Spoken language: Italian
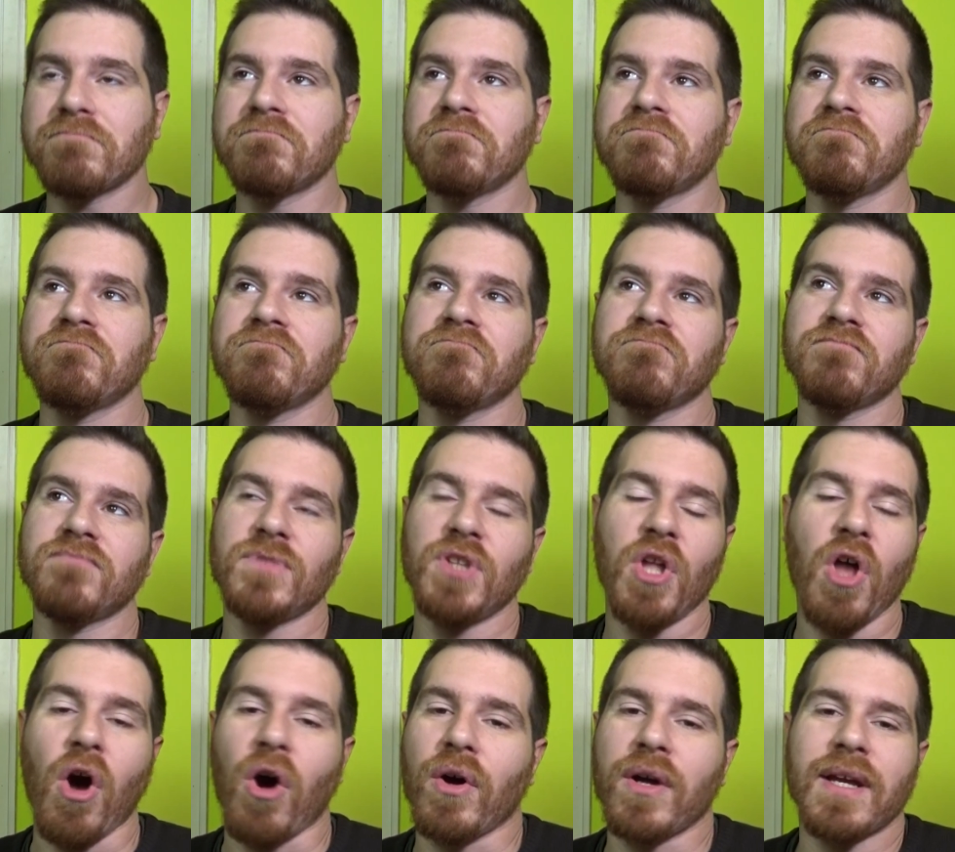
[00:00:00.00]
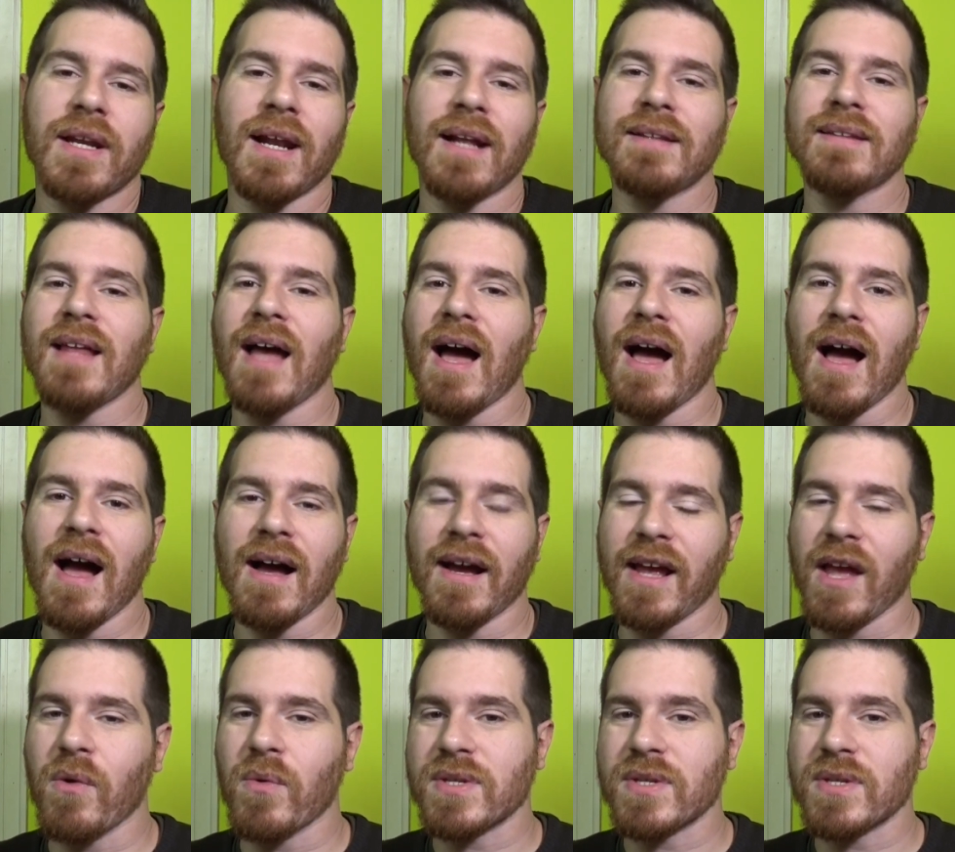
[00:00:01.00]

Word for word: Mm, no, in realtà anche in